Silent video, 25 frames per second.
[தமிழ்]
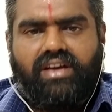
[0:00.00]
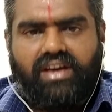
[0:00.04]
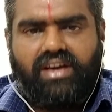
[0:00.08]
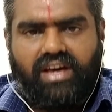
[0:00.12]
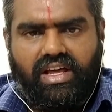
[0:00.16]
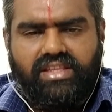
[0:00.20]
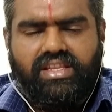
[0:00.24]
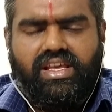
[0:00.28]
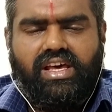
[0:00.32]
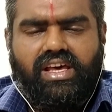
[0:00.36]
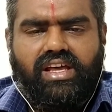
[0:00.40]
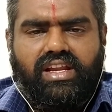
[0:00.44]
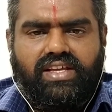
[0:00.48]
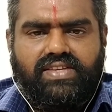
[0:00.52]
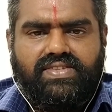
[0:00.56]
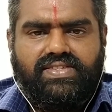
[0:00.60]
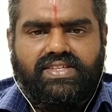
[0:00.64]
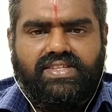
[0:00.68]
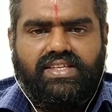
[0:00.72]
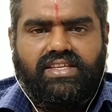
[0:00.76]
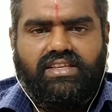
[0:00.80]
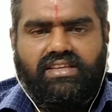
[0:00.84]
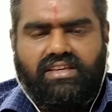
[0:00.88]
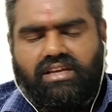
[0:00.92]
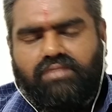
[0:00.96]
கன்னியா
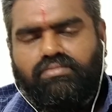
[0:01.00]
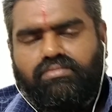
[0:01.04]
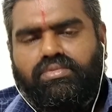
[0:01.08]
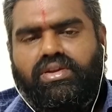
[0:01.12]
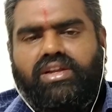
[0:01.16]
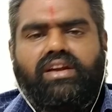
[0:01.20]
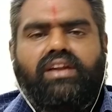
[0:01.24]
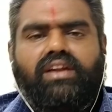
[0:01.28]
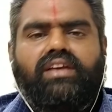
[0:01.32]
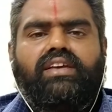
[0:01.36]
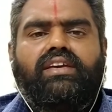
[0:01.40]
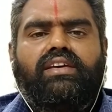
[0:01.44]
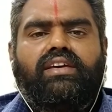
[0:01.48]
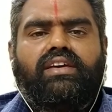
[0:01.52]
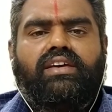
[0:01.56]
ராசி என்பர்கள்